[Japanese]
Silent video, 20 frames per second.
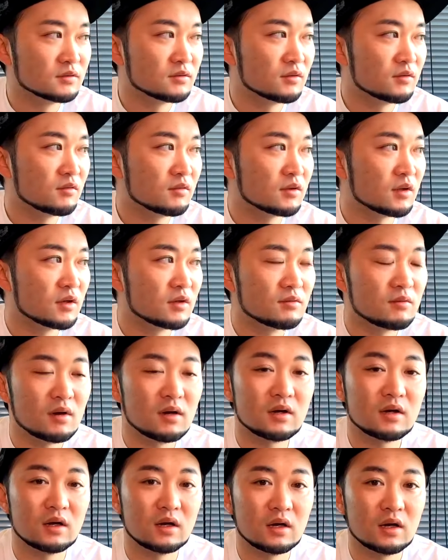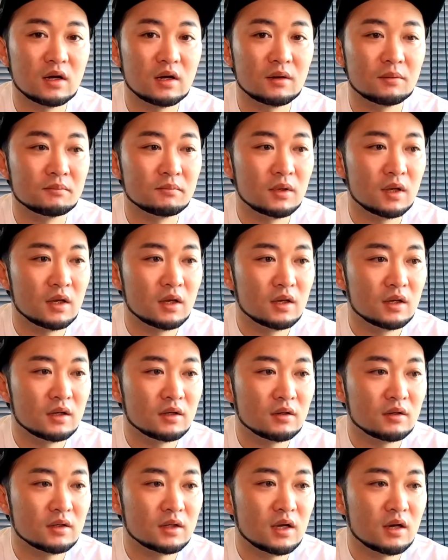そういうことは言わんから、
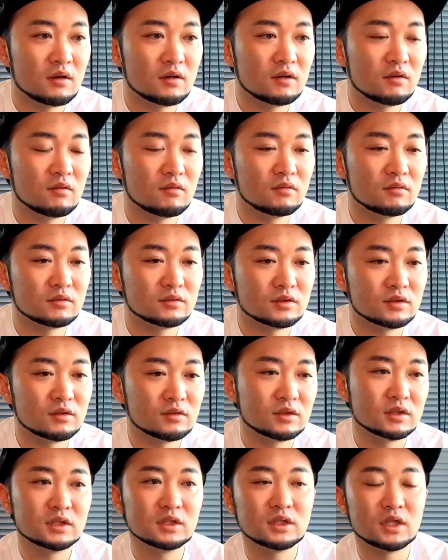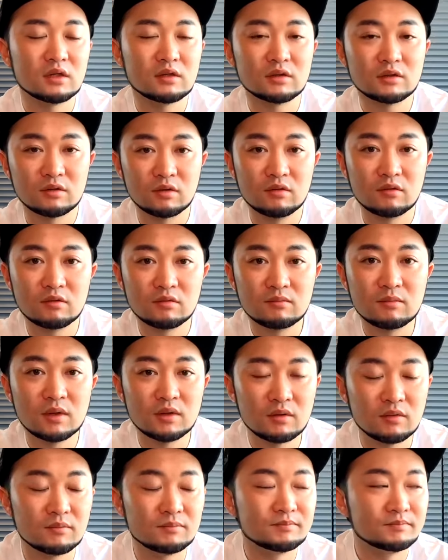逆にこう、初心者の人、ほん
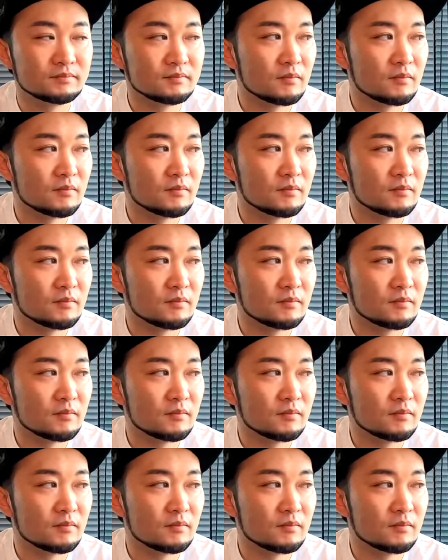まの